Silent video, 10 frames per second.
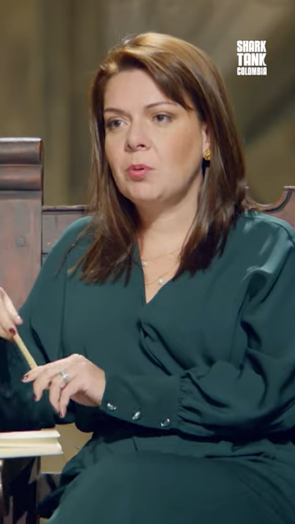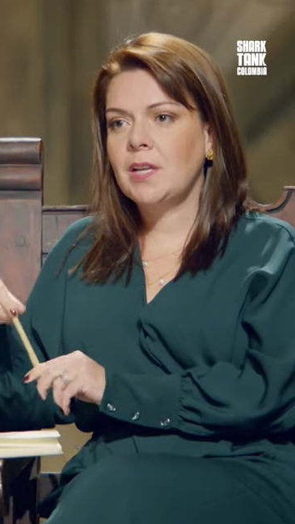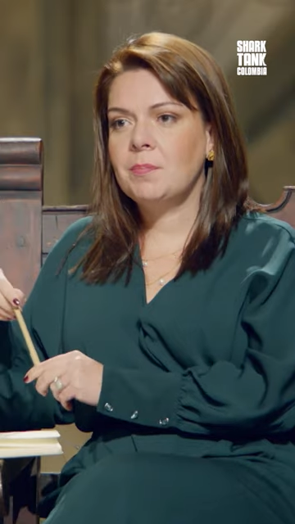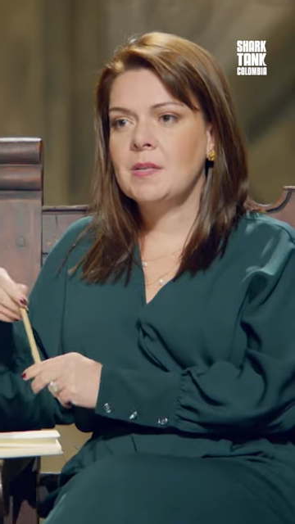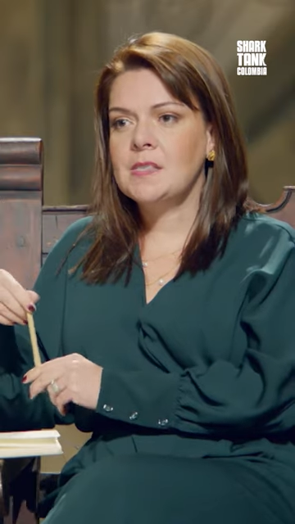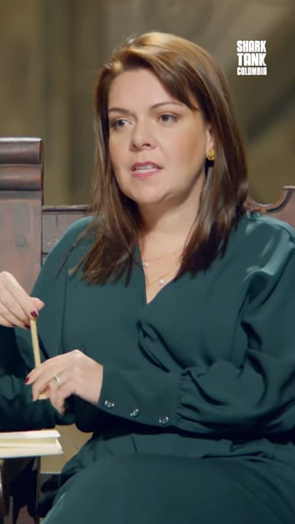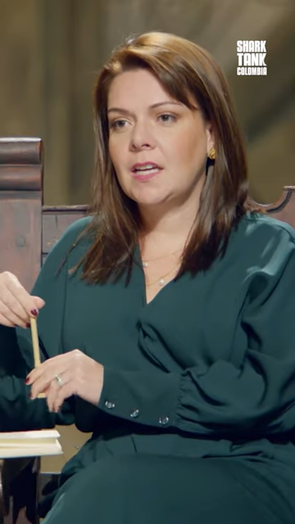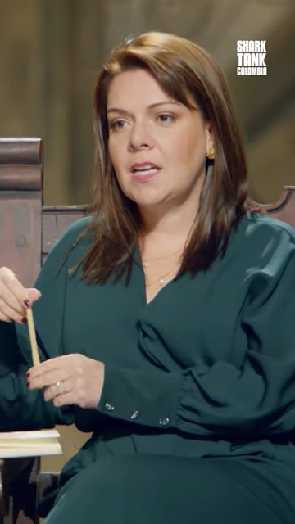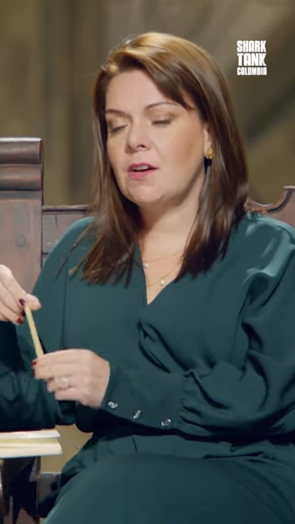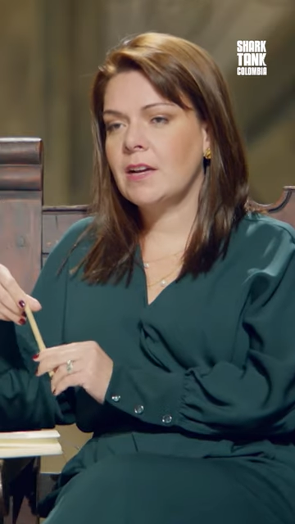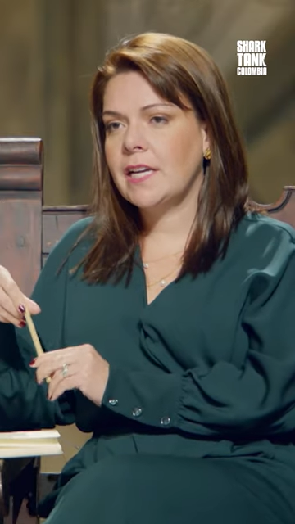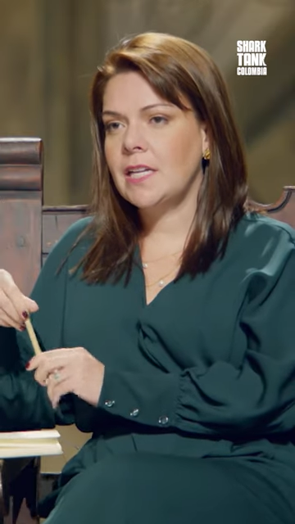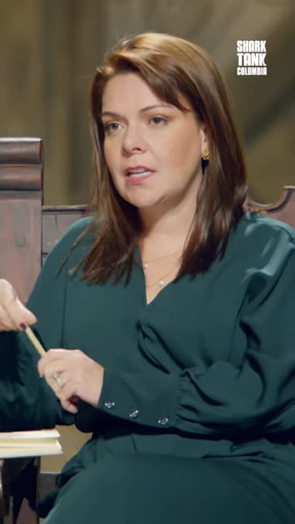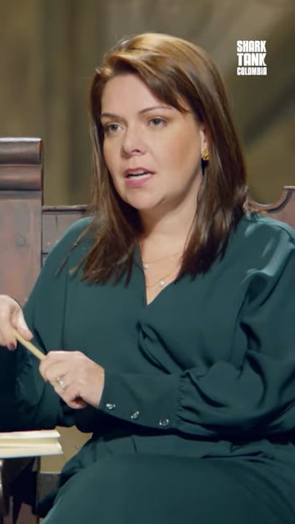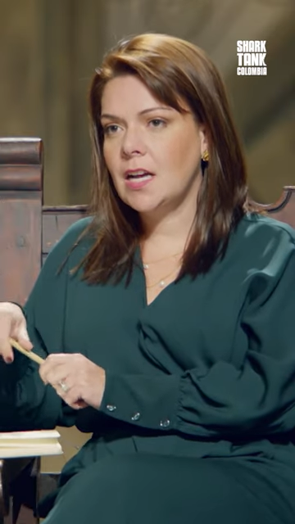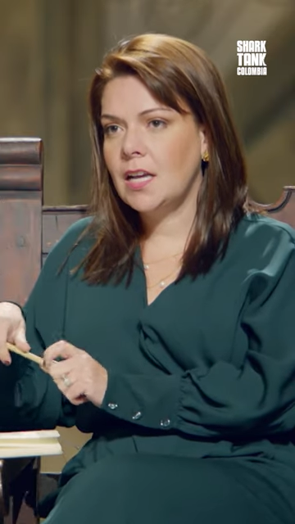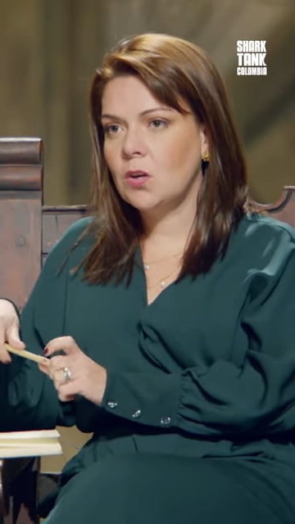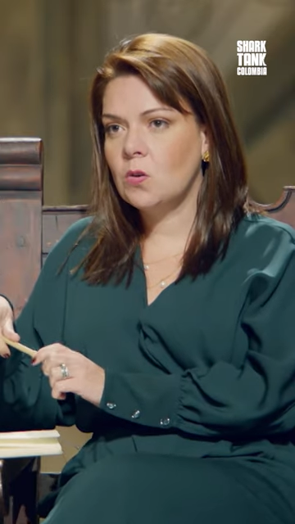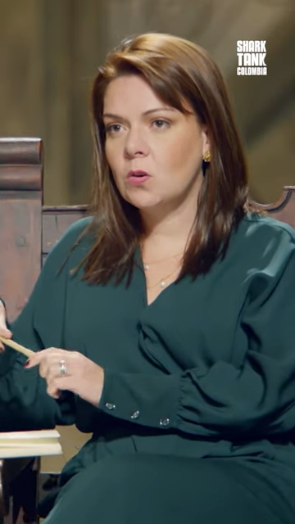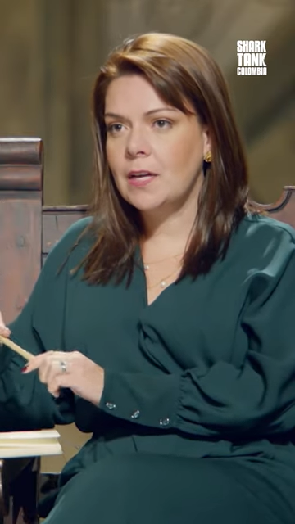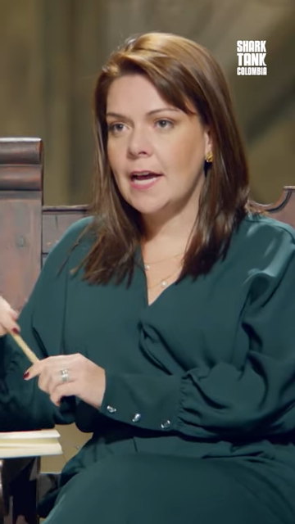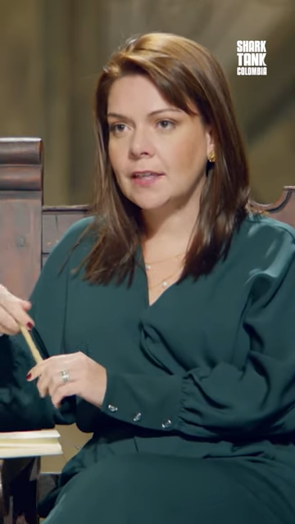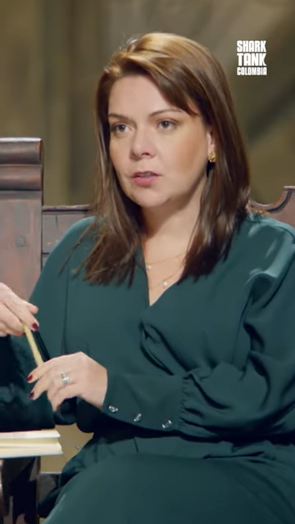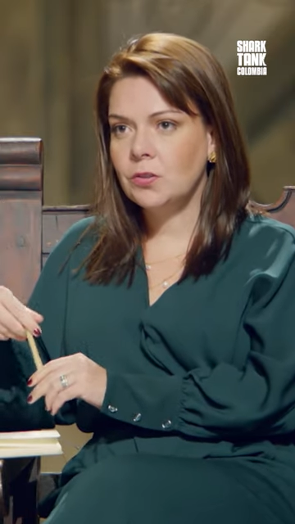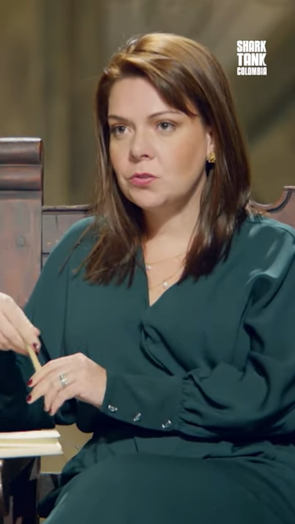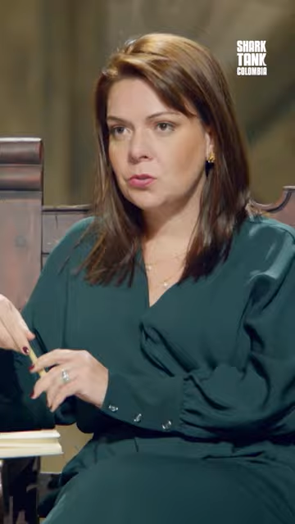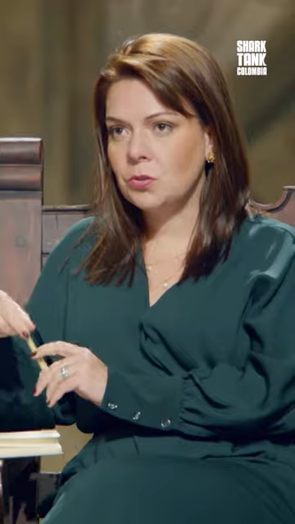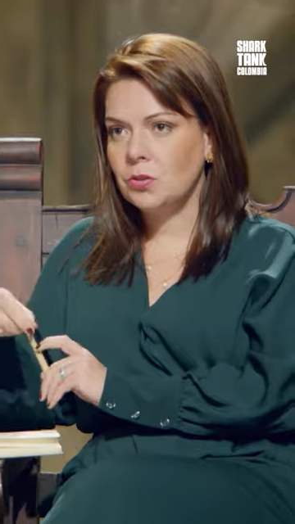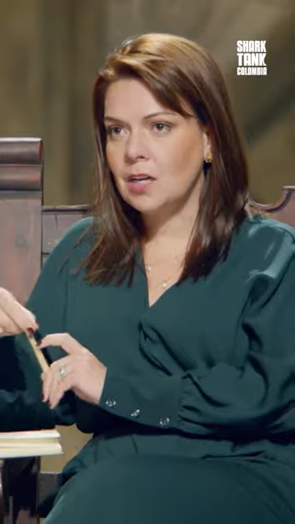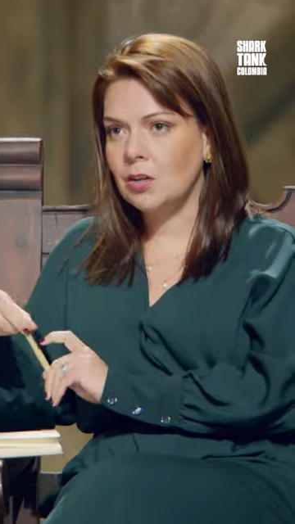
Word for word: porque pensé que la vaquiña era algo con lácteos o con